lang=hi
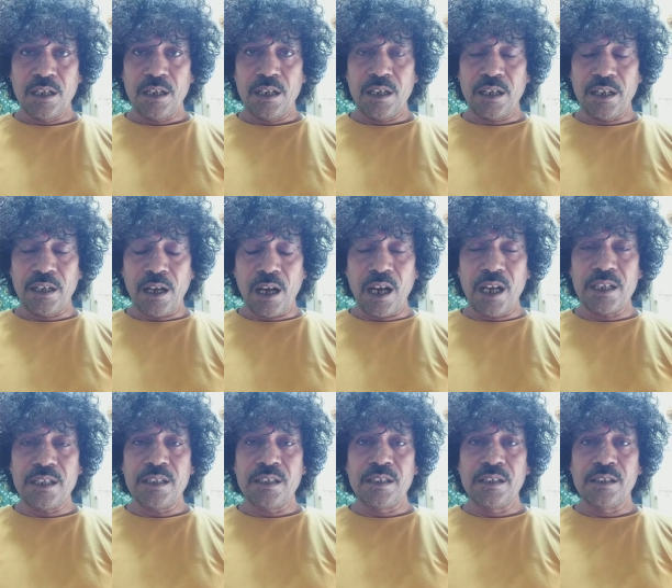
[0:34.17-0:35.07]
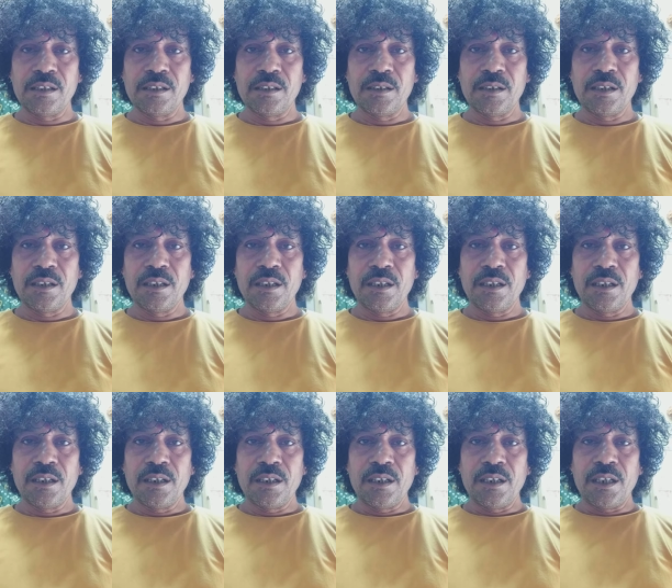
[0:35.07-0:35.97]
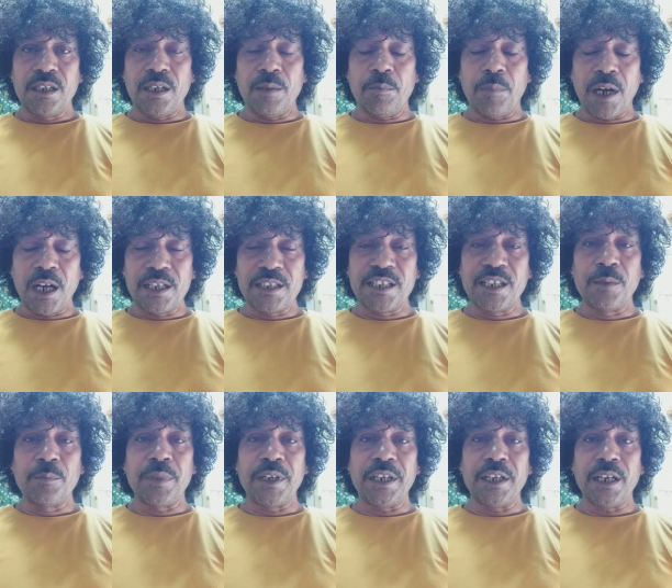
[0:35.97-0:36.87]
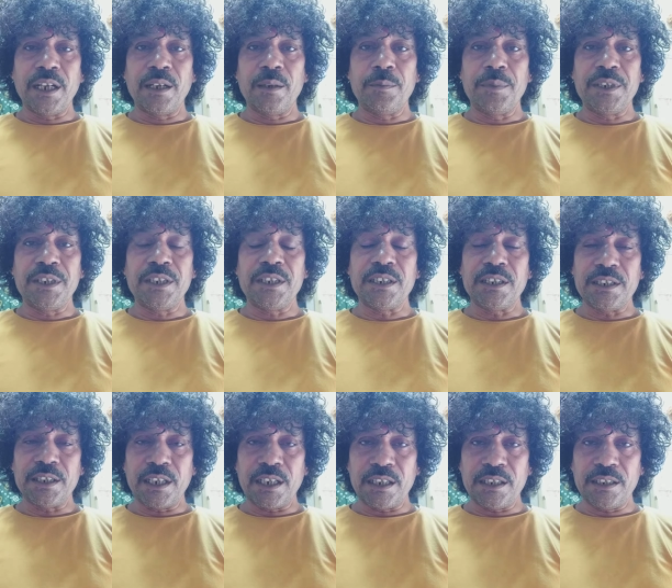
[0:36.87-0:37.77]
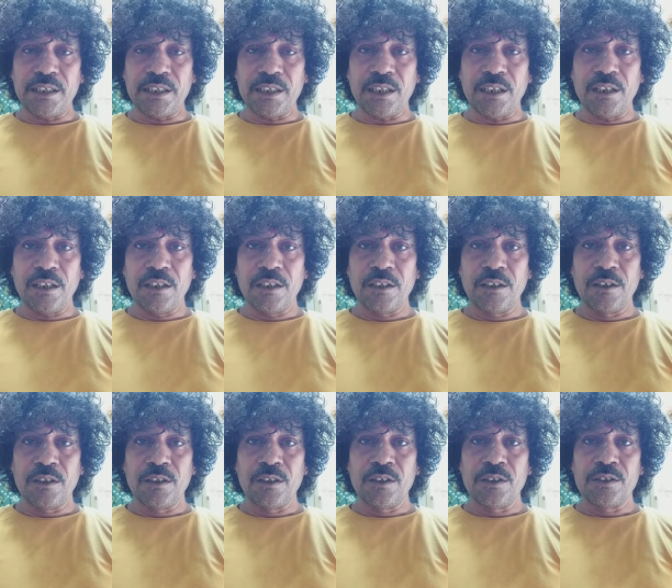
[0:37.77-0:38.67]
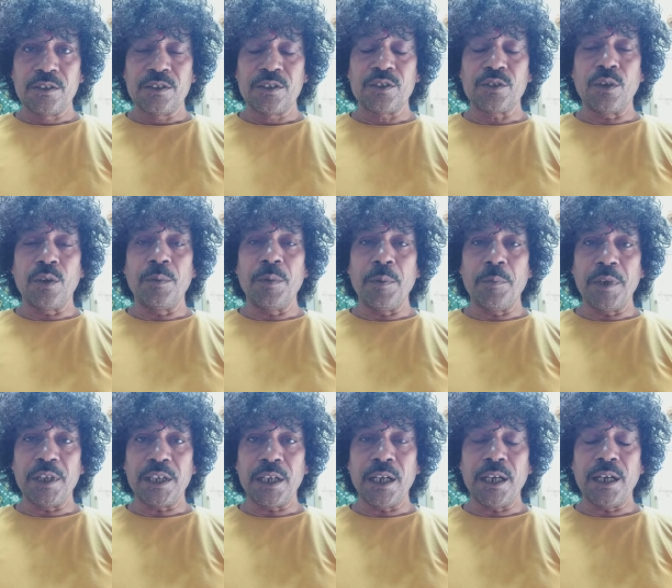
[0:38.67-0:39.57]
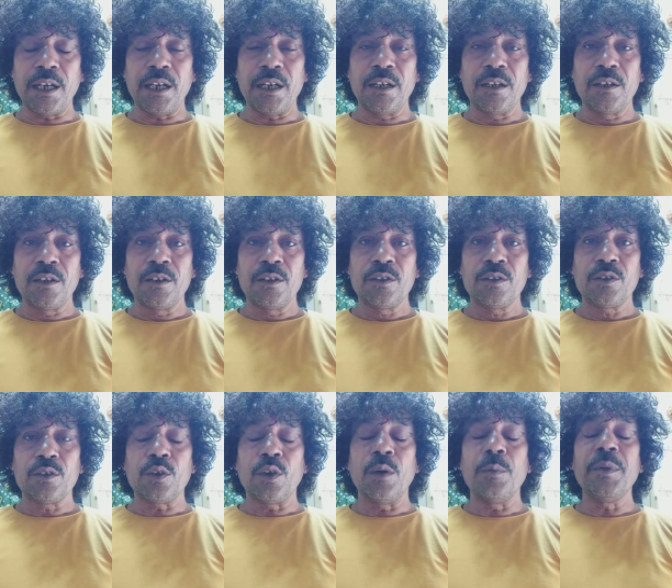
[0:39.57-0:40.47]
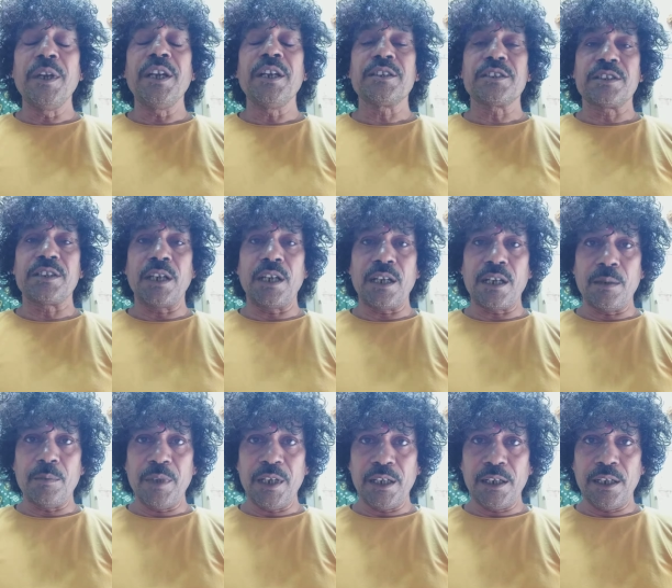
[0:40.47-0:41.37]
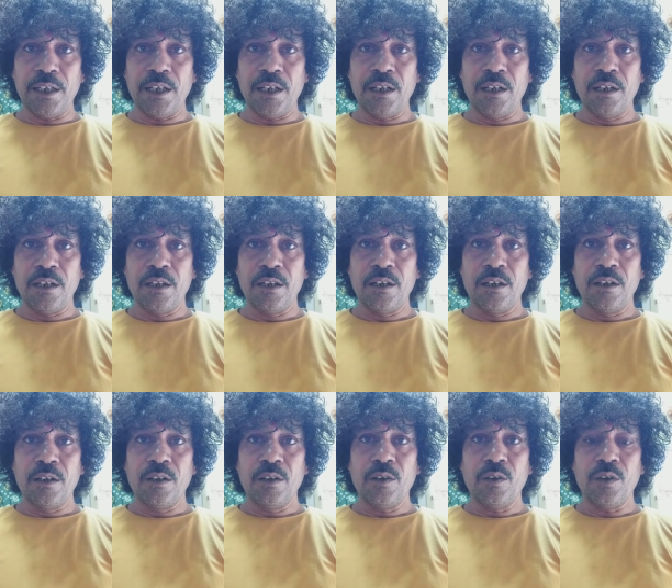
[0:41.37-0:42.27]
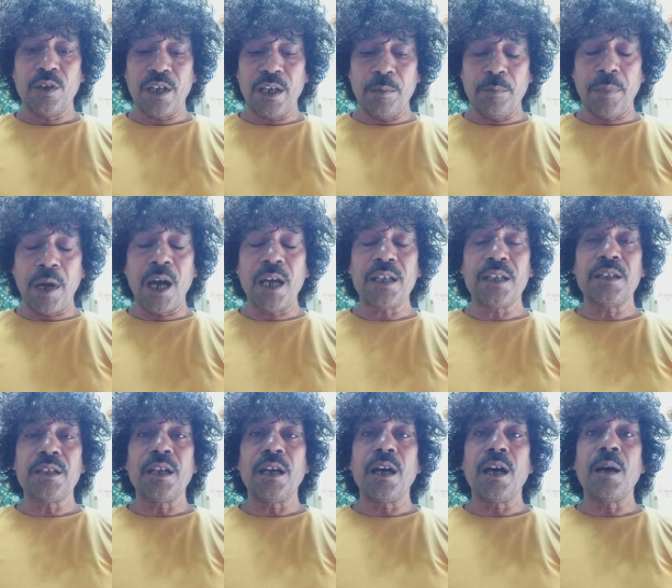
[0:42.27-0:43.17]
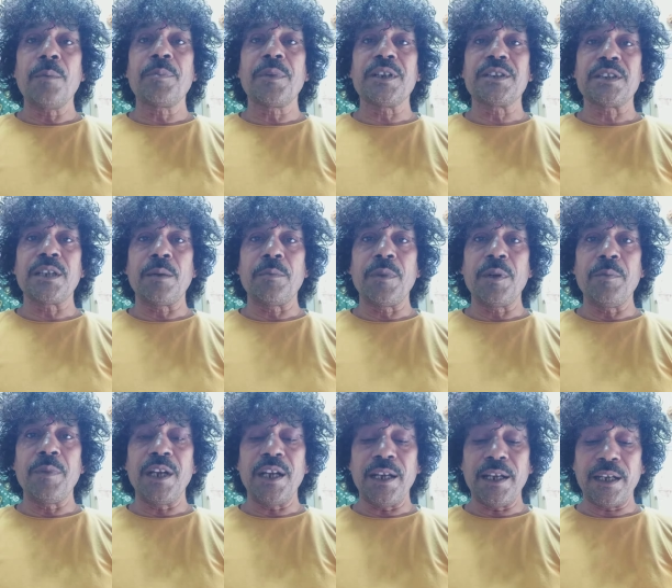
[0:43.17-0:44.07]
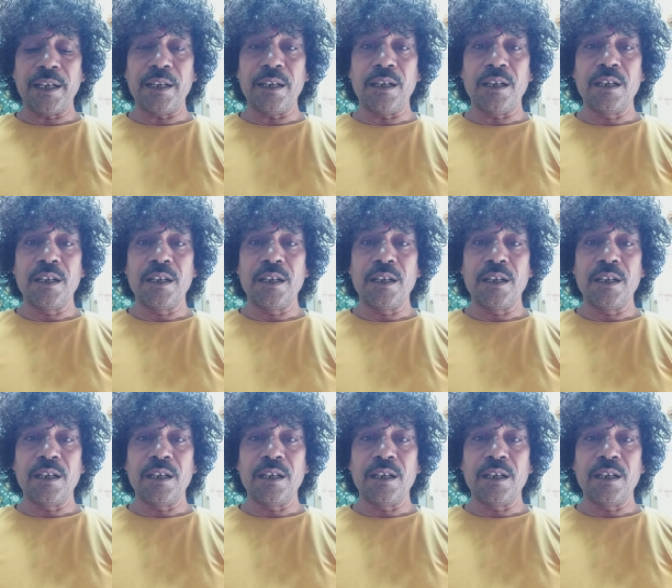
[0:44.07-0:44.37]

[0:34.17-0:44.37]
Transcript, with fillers: लेकिन आज ये बाल सिंह भैया ने भी ये नज़ारा देखा सो हमें बताया तो हमें एक सहारा मिल गया और ये बात आपके सामने मैं लेके